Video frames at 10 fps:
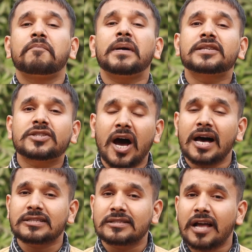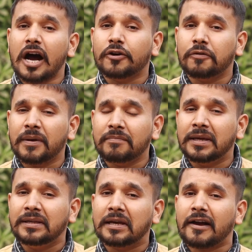पचास लाख रुपए
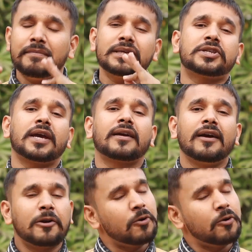महीने का भी चेक